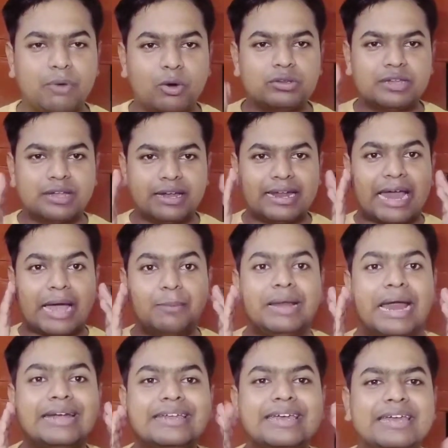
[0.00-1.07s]
बहुत
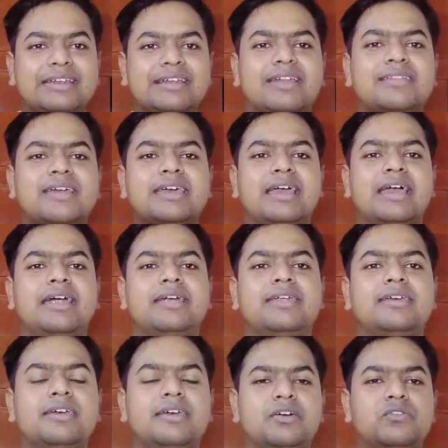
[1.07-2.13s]
लाइमलाइट गेन करता है ये
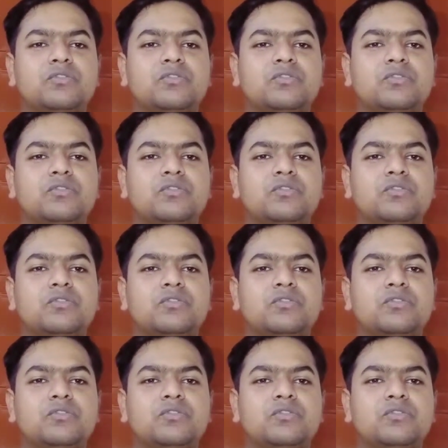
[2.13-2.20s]
आई